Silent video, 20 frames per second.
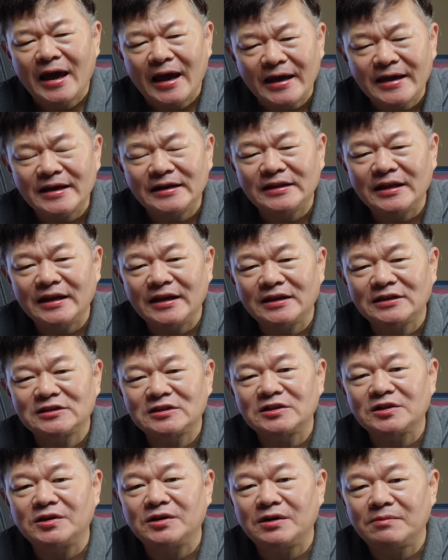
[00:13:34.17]
해야
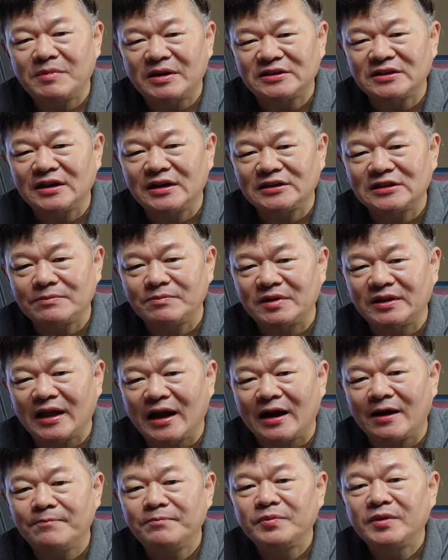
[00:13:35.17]
되겠죠
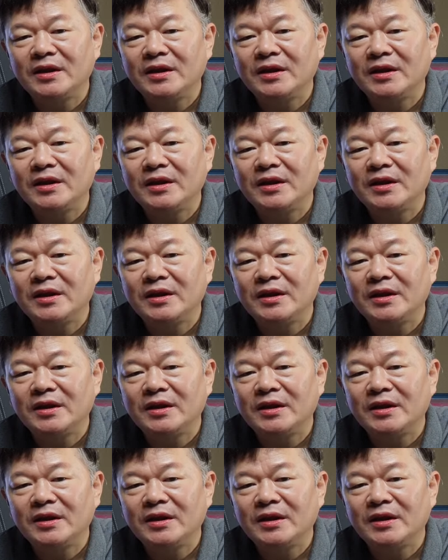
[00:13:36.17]
마찬가지입니다